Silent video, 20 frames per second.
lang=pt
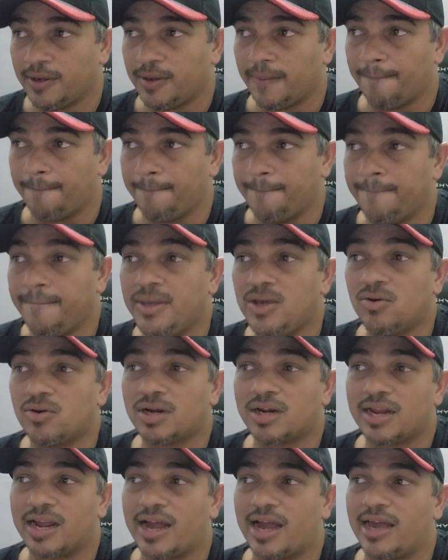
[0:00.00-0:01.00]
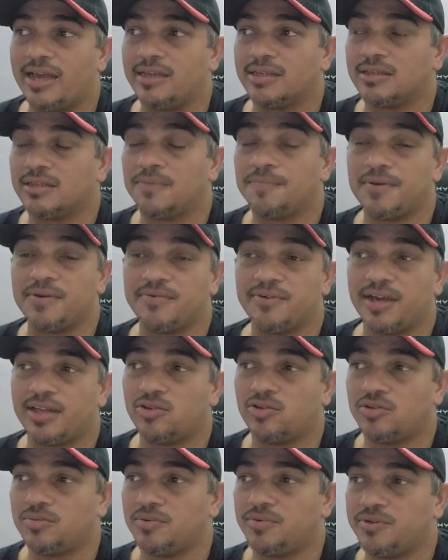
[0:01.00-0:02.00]
mil reais. IPVA
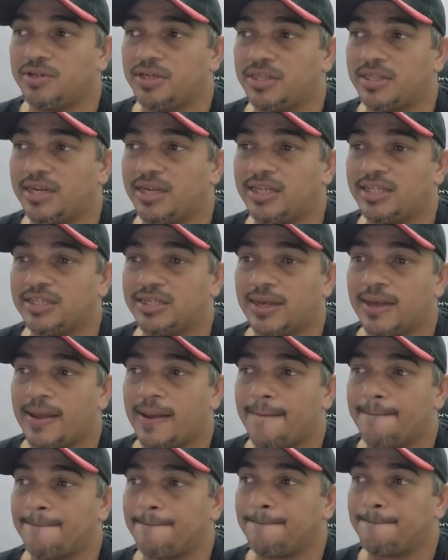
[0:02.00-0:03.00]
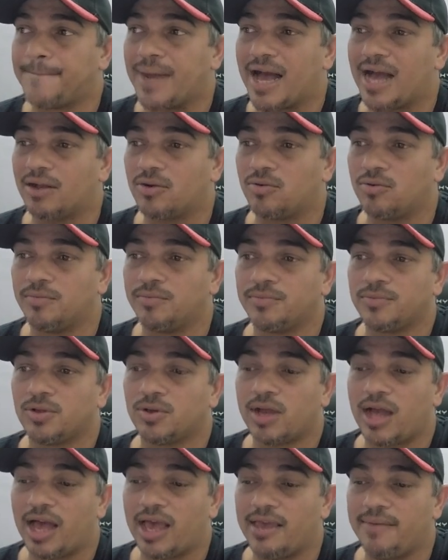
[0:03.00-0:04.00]
2023 pago.
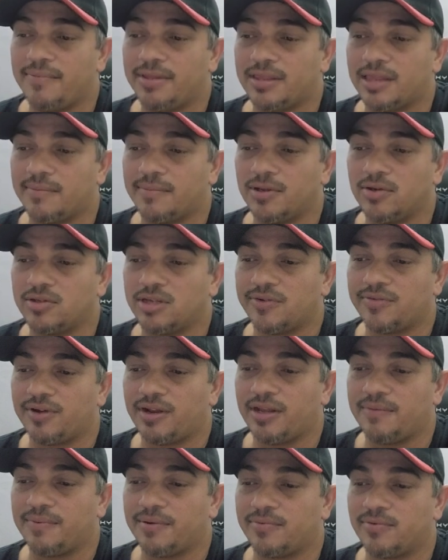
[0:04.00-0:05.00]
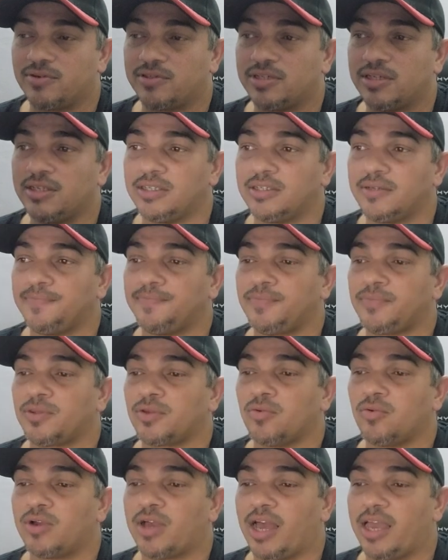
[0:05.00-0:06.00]
KM também eu já falei para vocês,
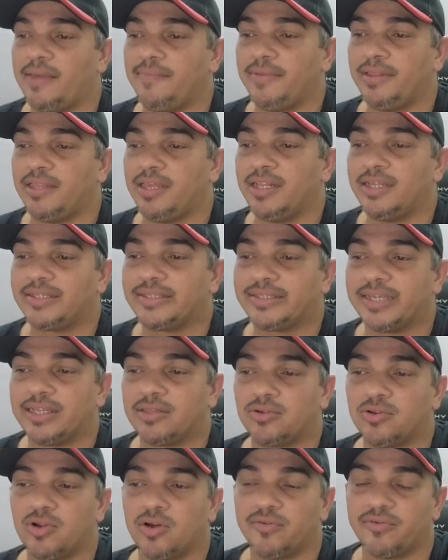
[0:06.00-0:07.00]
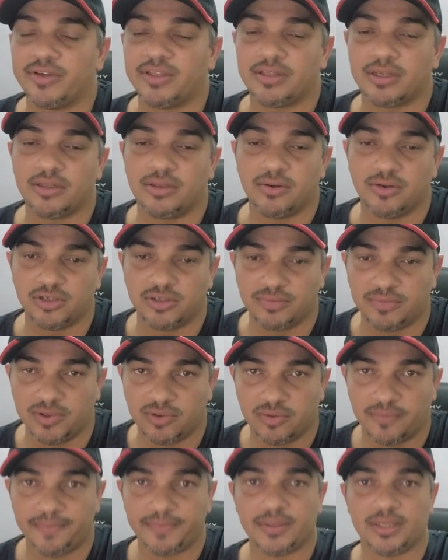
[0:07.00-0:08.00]
o KM dele 192 mil.
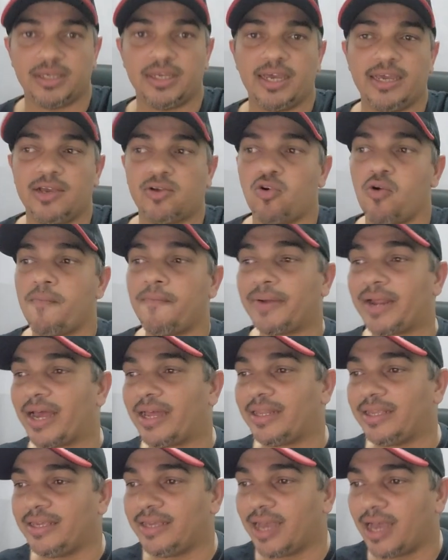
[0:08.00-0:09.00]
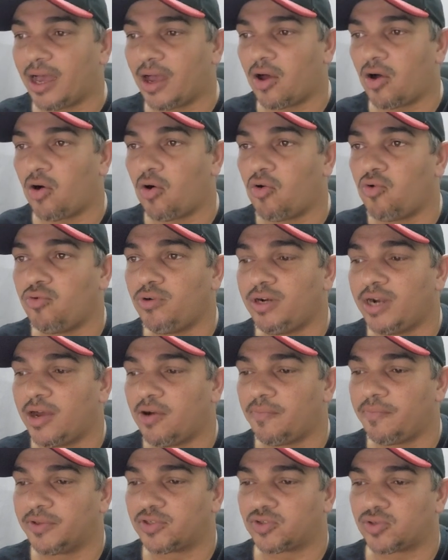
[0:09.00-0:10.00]
E aí compraria ou
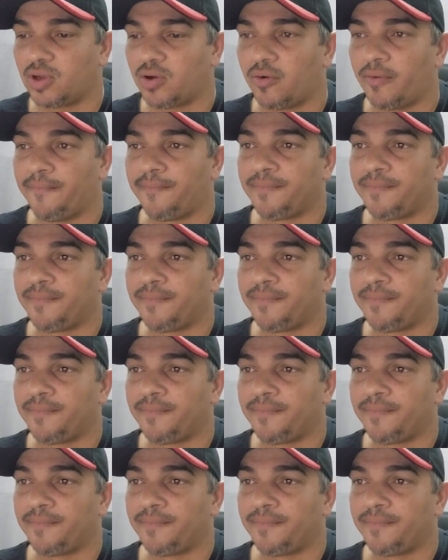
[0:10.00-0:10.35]
não, pessoal?